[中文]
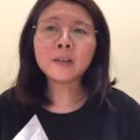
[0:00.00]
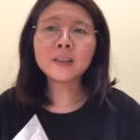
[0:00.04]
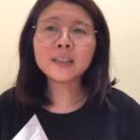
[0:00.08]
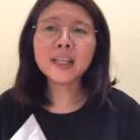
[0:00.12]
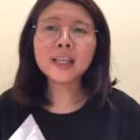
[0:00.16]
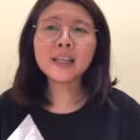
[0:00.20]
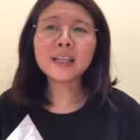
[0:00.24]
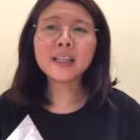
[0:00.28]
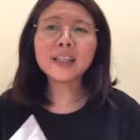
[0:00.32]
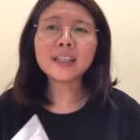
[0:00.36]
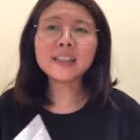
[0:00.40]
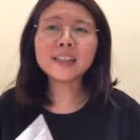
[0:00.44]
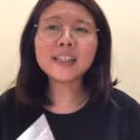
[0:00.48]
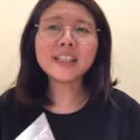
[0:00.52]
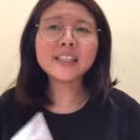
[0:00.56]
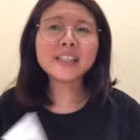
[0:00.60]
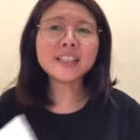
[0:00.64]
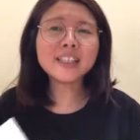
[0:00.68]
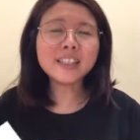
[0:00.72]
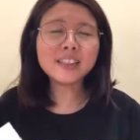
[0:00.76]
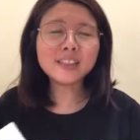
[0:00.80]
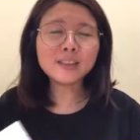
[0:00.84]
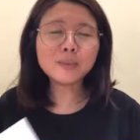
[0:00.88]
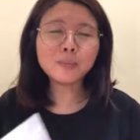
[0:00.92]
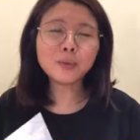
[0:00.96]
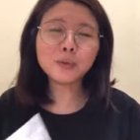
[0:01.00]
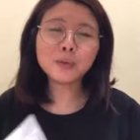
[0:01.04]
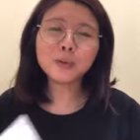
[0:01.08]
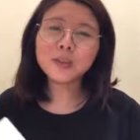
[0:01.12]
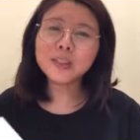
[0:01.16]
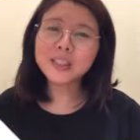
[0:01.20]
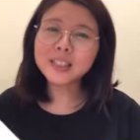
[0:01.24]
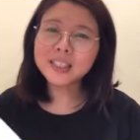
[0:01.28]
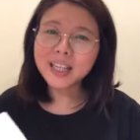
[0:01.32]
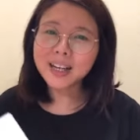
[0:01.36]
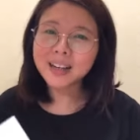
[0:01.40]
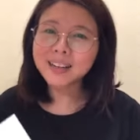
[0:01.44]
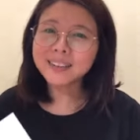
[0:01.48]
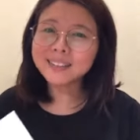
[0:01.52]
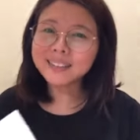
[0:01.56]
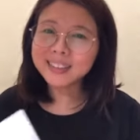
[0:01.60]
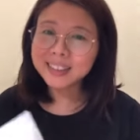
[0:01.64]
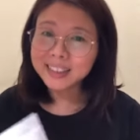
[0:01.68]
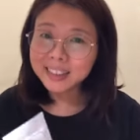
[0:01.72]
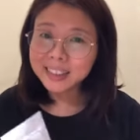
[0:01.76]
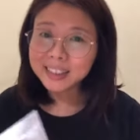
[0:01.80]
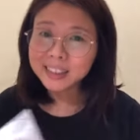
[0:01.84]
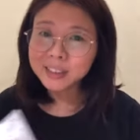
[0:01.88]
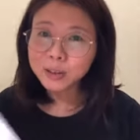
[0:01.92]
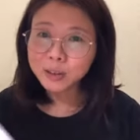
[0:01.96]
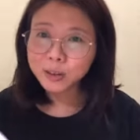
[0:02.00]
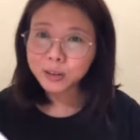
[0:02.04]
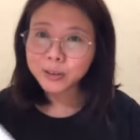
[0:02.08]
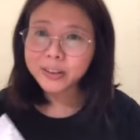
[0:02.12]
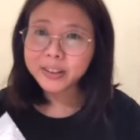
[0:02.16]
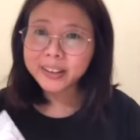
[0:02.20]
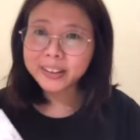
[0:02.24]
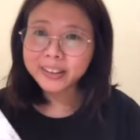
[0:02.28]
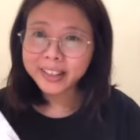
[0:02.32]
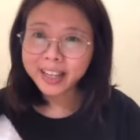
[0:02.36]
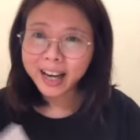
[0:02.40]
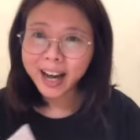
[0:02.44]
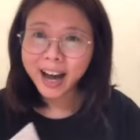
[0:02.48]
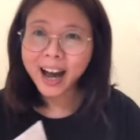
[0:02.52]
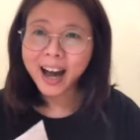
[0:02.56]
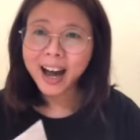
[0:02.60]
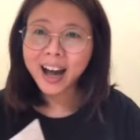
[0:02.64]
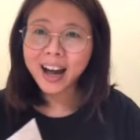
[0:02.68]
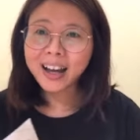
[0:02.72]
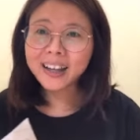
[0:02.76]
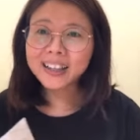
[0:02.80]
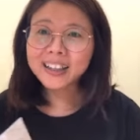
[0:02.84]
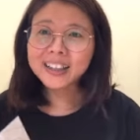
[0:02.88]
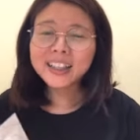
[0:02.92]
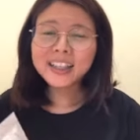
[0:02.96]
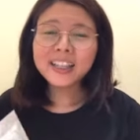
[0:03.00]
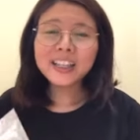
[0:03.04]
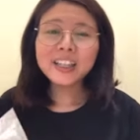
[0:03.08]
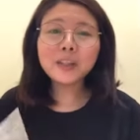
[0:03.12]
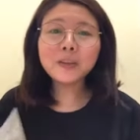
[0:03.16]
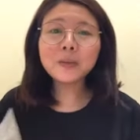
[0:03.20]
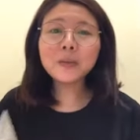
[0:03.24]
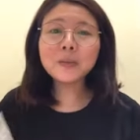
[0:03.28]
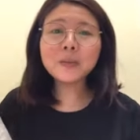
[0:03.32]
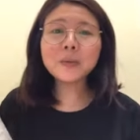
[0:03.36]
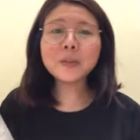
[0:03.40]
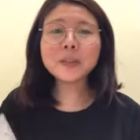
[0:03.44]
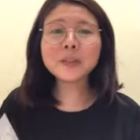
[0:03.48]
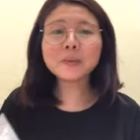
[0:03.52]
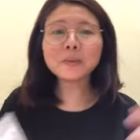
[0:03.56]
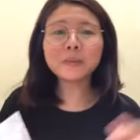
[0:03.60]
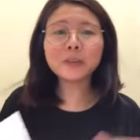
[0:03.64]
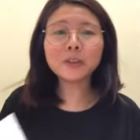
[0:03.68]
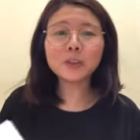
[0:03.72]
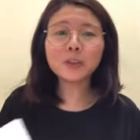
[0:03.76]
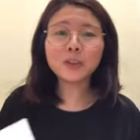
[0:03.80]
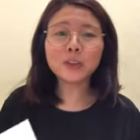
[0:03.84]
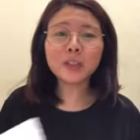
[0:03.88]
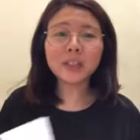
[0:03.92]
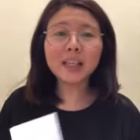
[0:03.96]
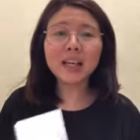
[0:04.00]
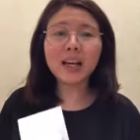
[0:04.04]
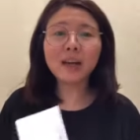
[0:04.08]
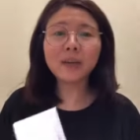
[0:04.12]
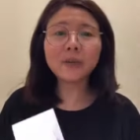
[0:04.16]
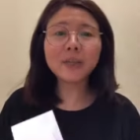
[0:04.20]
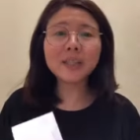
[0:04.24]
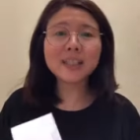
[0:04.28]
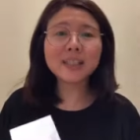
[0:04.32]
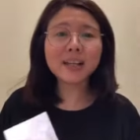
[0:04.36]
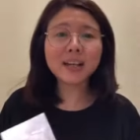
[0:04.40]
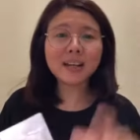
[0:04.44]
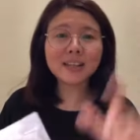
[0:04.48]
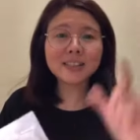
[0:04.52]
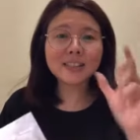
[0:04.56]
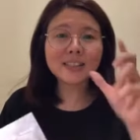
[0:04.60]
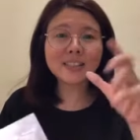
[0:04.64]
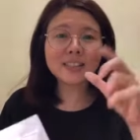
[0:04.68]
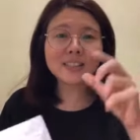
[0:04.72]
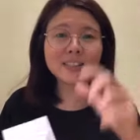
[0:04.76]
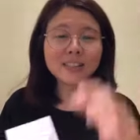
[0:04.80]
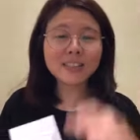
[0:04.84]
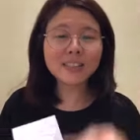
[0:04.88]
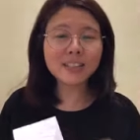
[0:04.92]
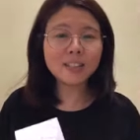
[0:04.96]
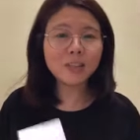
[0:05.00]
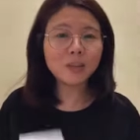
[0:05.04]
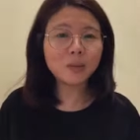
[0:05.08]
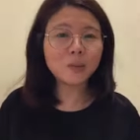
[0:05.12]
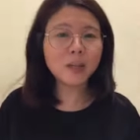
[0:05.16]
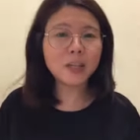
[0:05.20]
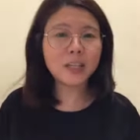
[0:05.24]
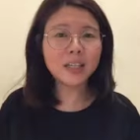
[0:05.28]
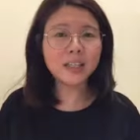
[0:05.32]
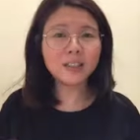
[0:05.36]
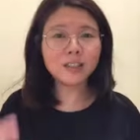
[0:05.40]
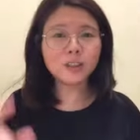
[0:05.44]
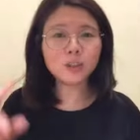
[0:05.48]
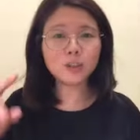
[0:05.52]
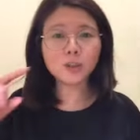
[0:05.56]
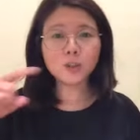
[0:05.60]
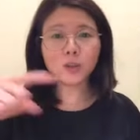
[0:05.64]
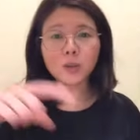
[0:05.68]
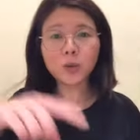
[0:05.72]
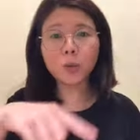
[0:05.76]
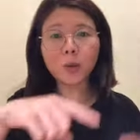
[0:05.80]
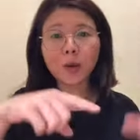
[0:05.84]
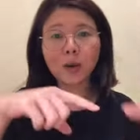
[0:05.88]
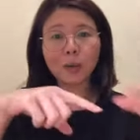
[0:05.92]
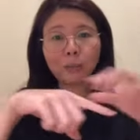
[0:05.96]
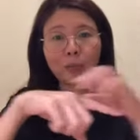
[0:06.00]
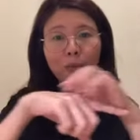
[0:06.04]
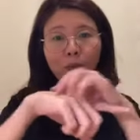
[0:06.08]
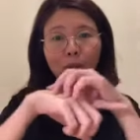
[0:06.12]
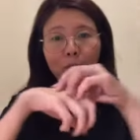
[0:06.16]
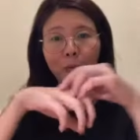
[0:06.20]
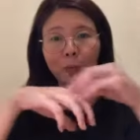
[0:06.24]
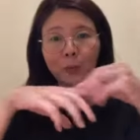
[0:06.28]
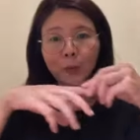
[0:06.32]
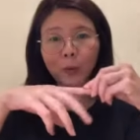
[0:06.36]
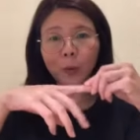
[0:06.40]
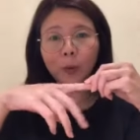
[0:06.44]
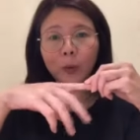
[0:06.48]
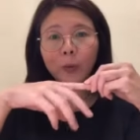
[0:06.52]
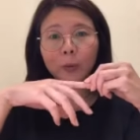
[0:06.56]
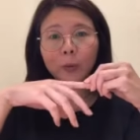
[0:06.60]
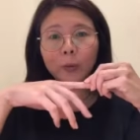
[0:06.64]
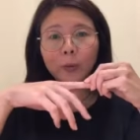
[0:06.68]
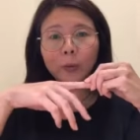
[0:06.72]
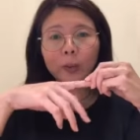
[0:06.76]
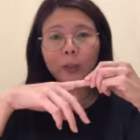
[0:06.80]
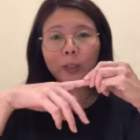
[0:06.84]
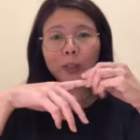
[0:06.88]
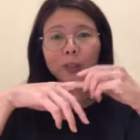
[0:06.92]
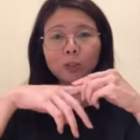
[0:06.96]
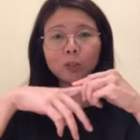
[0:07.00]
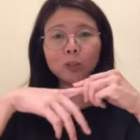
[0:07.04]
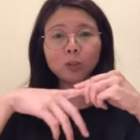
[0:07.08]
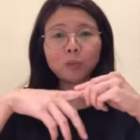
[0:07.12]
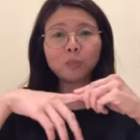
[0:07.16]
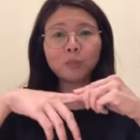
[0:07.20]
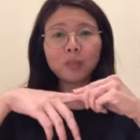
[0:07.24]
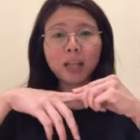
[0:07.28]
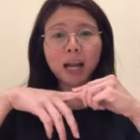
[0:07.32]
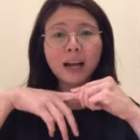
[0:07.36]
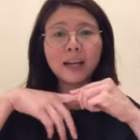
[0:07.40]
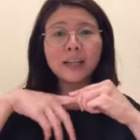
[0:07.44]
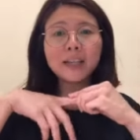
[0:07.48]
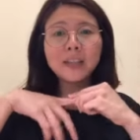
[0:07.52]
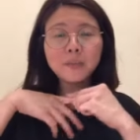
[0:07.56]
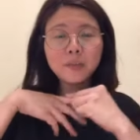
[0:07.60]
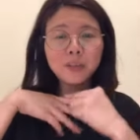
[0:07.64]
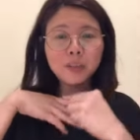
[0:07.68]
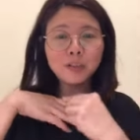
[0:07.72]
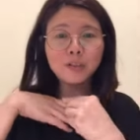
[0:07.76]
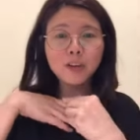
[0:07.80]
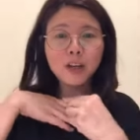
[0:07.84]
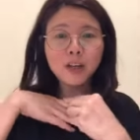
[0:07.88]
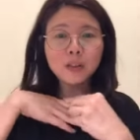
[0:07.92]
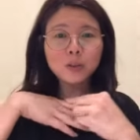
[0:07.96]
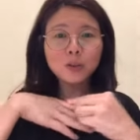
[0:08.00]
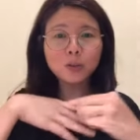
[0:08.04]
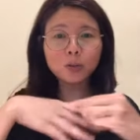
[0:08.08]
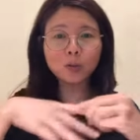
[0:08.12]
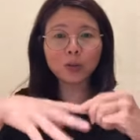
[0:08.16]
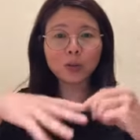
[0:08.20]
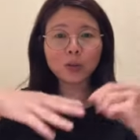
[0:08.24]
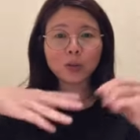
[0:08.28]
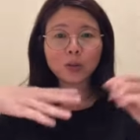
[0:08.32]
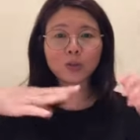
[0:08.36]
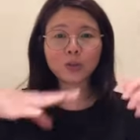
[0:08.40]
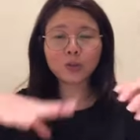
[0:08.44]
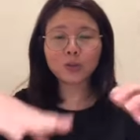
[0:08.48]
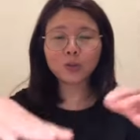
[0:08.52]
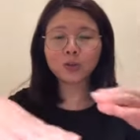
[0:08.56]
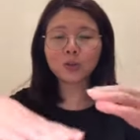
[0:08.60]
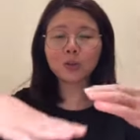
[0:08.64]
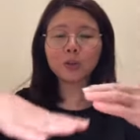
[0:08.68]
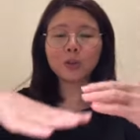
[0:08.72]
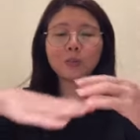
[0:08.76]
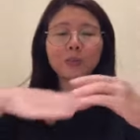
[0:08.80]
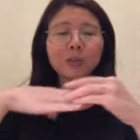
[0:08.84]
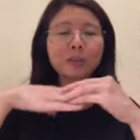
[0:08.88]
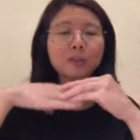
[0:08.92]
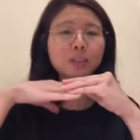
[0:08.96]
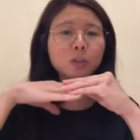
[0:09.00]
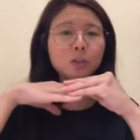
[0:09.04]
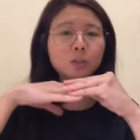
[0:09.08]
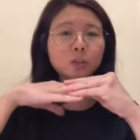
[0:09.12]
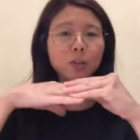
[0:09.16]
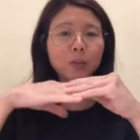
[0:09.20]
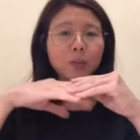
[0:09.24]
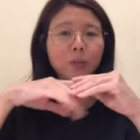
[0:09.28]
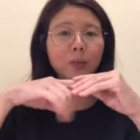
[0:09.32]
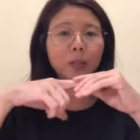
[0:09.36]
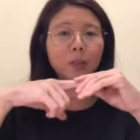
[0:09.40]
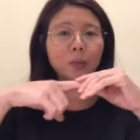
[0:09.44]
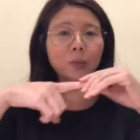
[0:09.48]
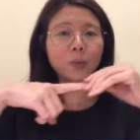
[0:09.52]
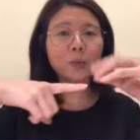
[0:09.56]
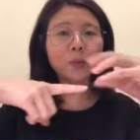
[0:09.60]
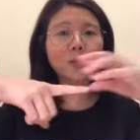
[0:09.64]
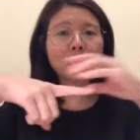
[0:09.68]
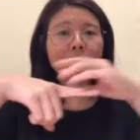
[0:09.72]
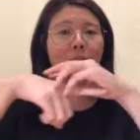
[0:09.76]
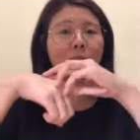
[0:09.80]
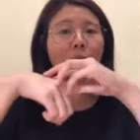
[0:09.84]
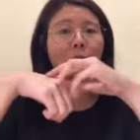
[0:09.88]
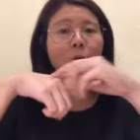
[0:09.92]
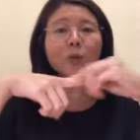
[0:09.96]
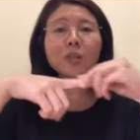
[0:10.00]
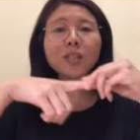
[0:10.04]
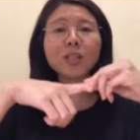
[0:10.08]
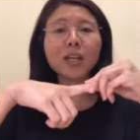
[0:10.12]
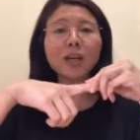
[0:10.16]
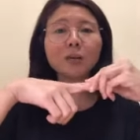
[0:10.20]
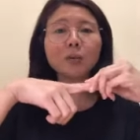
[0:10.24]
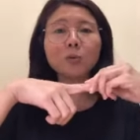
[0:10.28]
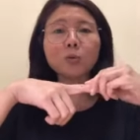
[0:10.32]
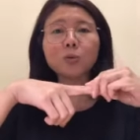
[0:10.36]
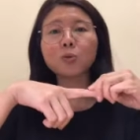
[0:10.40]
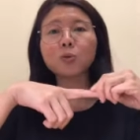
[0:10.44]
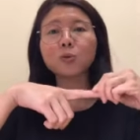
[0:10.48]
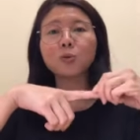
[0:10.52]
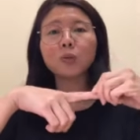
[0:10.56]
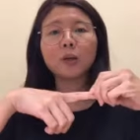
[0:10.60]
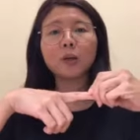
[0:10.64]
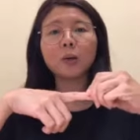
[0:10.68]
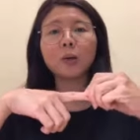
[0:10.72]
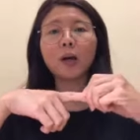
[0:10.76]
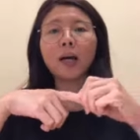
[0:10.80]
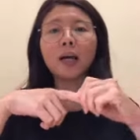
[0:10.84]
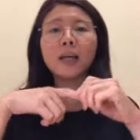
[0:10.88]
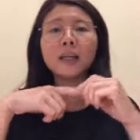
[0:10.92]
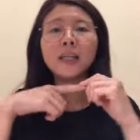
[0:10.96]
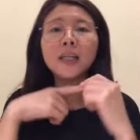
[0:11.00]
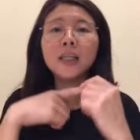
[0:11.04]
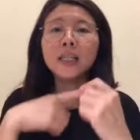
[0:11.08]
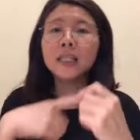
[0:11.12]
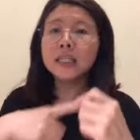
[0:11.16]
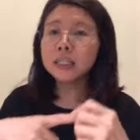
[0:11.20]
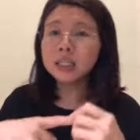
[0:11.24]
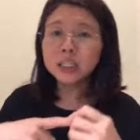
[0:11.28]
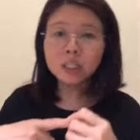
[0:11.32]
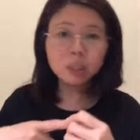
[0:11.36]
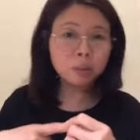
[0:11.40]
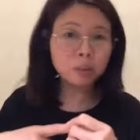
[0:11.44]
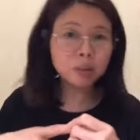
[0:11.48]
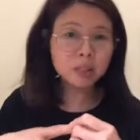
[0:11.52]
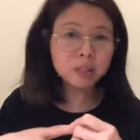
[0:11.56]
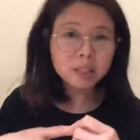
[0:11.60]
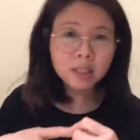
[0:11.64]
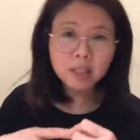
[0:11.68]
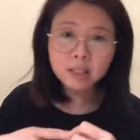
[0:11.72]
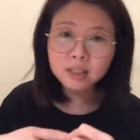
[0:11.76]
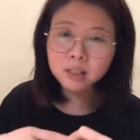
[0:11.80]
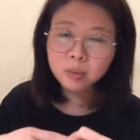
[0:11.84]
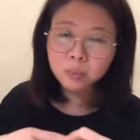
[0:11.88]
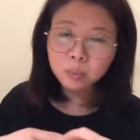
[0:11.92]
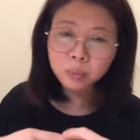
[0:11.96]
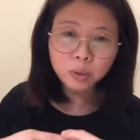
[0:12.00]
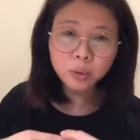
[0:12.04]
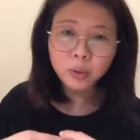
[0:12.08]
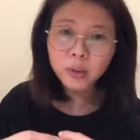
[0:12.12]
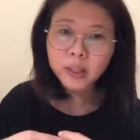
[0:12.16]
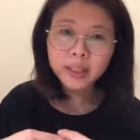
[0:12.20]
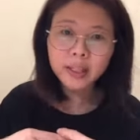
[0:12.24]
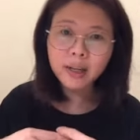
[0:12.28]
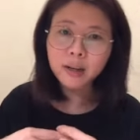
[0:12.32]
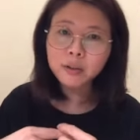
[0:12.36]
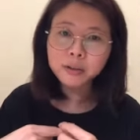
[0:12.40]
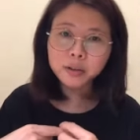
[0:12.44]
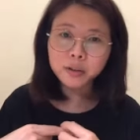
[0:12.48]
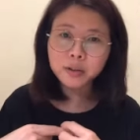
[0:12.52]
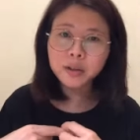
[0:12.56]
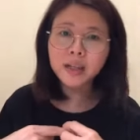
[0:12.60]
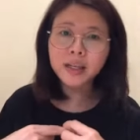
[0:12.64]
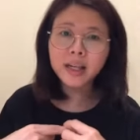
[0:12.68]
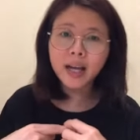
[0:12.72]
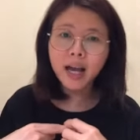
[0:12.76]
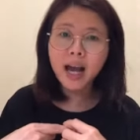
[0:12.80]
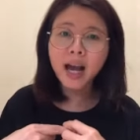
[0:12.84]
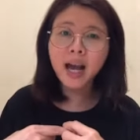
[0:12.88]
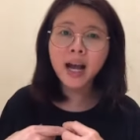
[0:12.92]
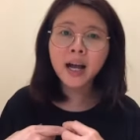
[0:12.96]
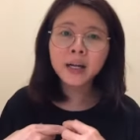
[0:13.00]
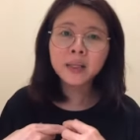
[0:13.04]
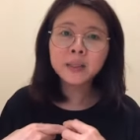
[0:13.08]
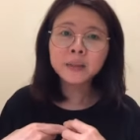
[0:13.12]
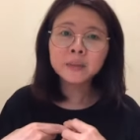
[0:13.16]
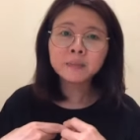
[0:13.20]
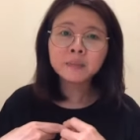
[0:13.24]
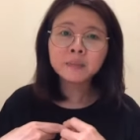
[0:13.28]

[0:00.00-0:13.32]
哦，当然也进一步降低血压，因为为什么血压会上升？是因为血管不流通。就打个比方说，就是说我们的血管如果是通畅无阻的话，基本上是不会高血压。